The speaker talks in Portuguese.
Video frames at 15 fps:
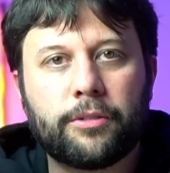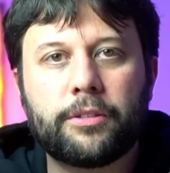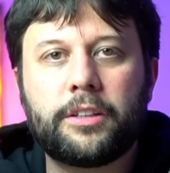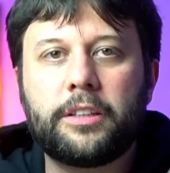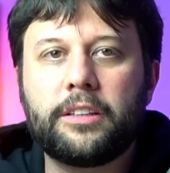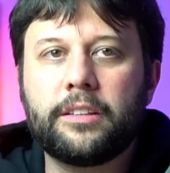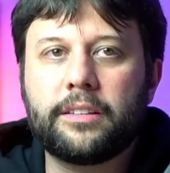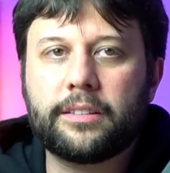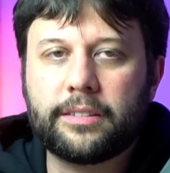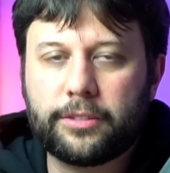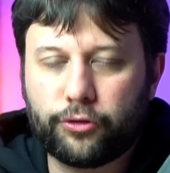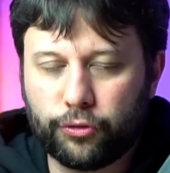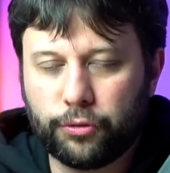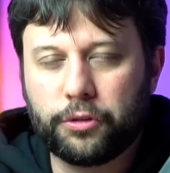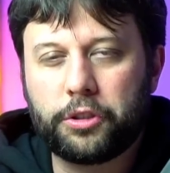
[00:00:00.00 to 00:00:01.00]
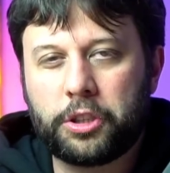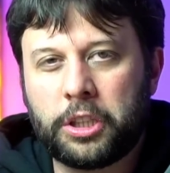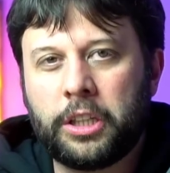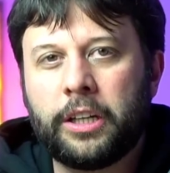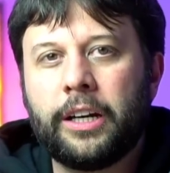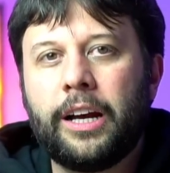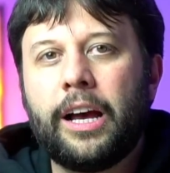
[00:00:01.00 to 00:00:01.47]
que
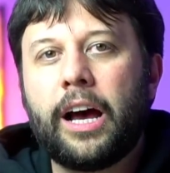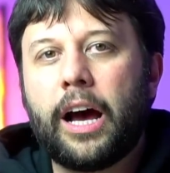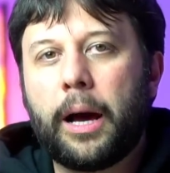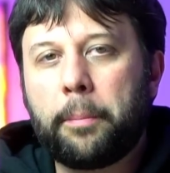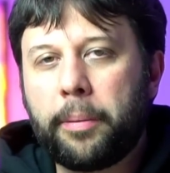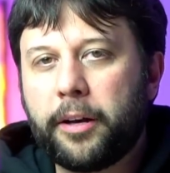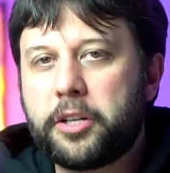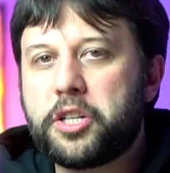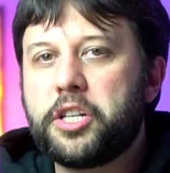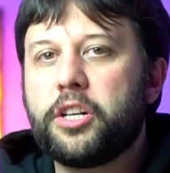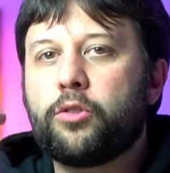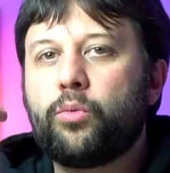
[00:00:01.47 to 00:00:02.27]
surge a partir